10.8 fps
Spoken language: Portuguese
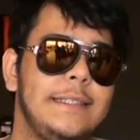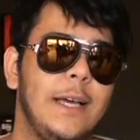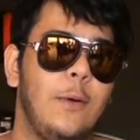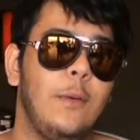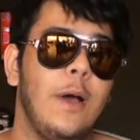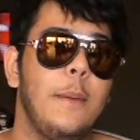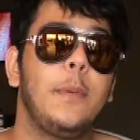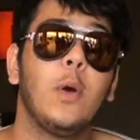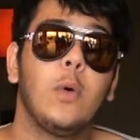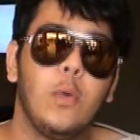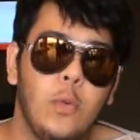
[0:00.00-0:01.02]
Então,
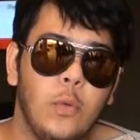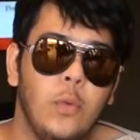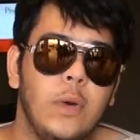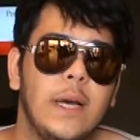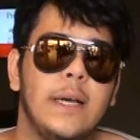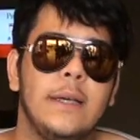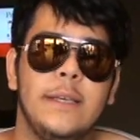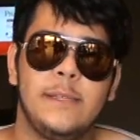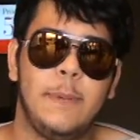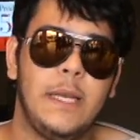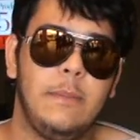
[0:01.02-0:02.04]
procura,
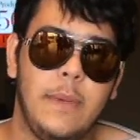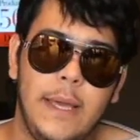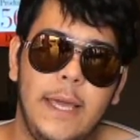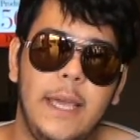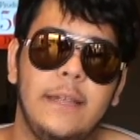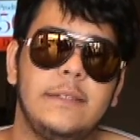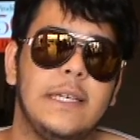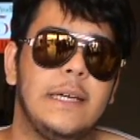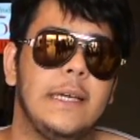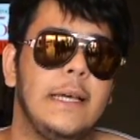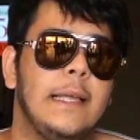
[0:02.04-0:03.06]

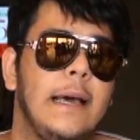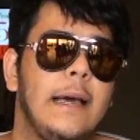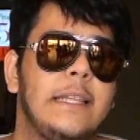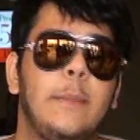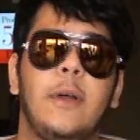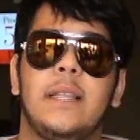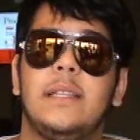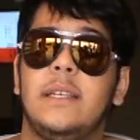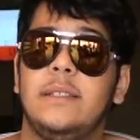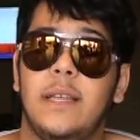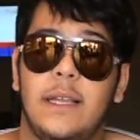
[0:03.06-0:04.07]
experimenta, ah, dá uma
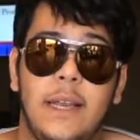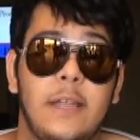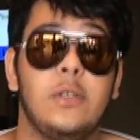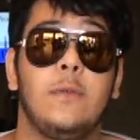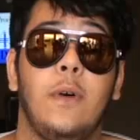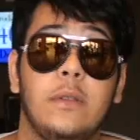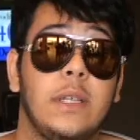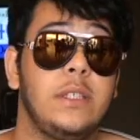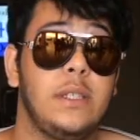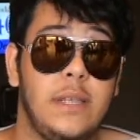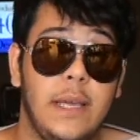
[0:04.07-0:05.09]
olhada na internet. Eu volto a
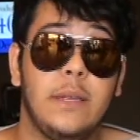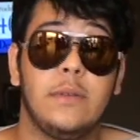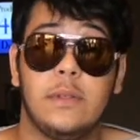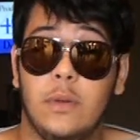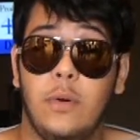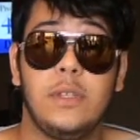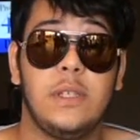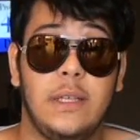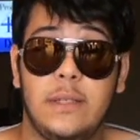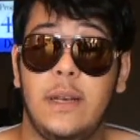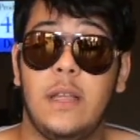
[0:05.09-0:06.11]
dizer que os, hoje
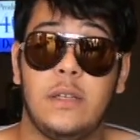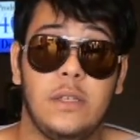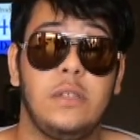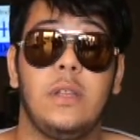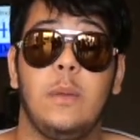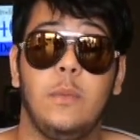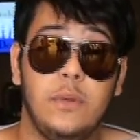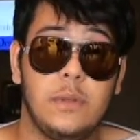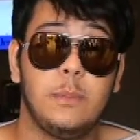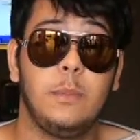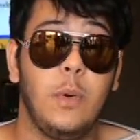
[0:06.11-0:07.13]
na internet a gente tem
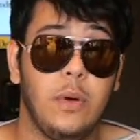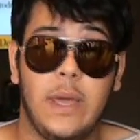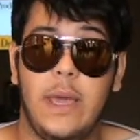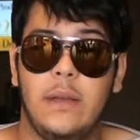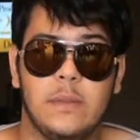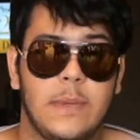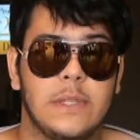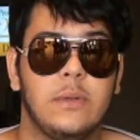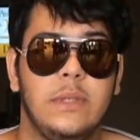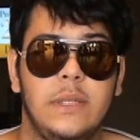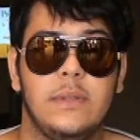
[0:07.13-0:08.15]
muitos blogueiros
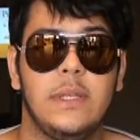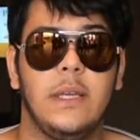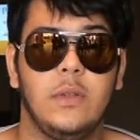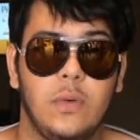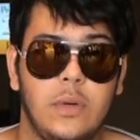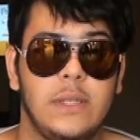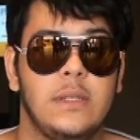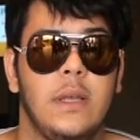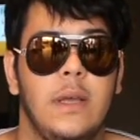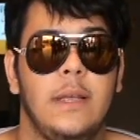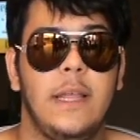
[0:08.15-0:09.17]
masculinos,
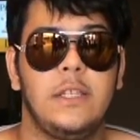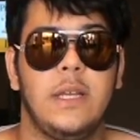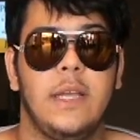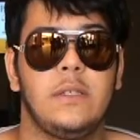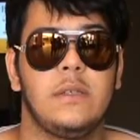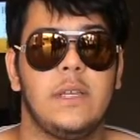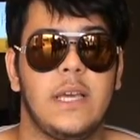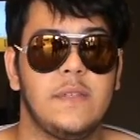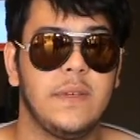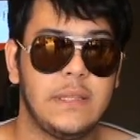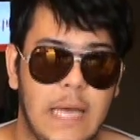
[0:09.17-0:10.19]
seguidores né, de redes
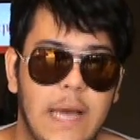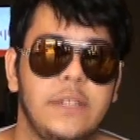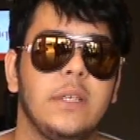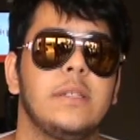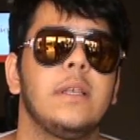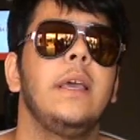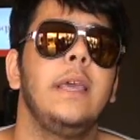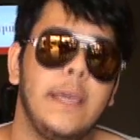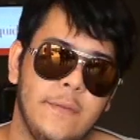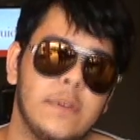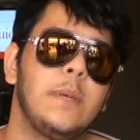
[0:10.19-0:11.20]
sociais fantásticas
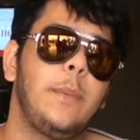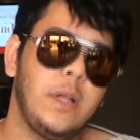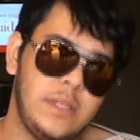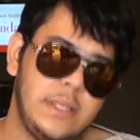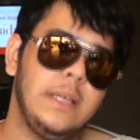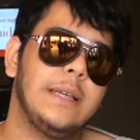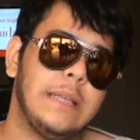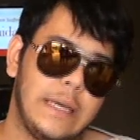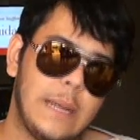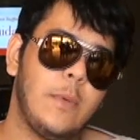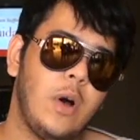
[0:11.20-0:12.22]
e que você pode sim
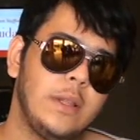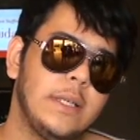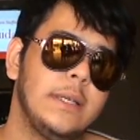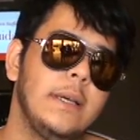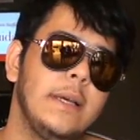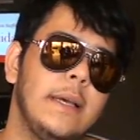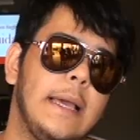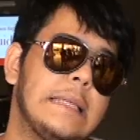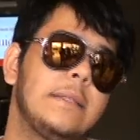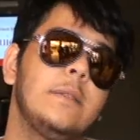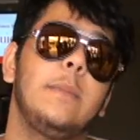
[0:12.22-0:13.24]
andar na moda
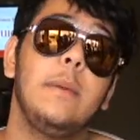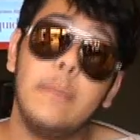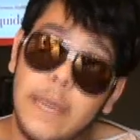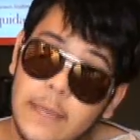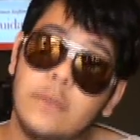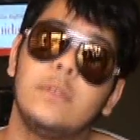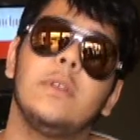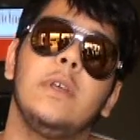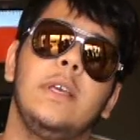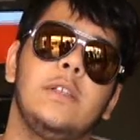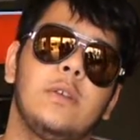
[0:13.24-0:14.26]
gastando bem menos,
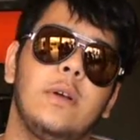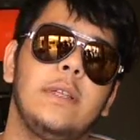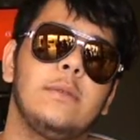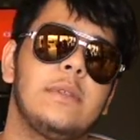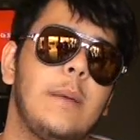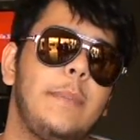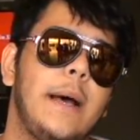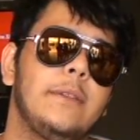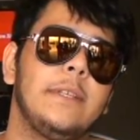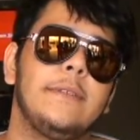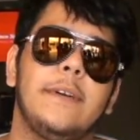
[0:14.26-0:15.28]
escolhendo um
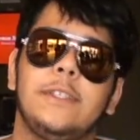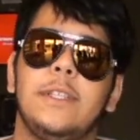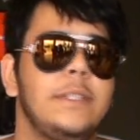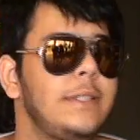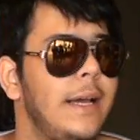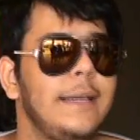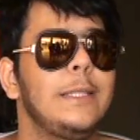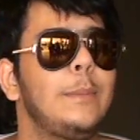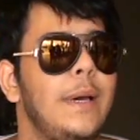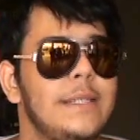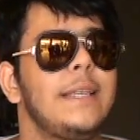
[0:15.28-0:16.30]
sapato que vai te deixar
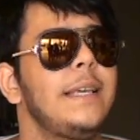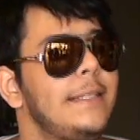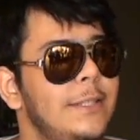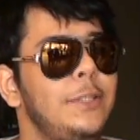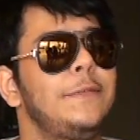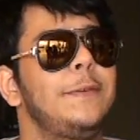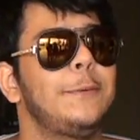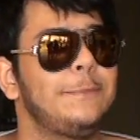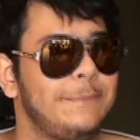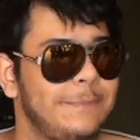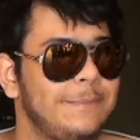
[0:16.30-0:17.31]
ainda mais irresistível.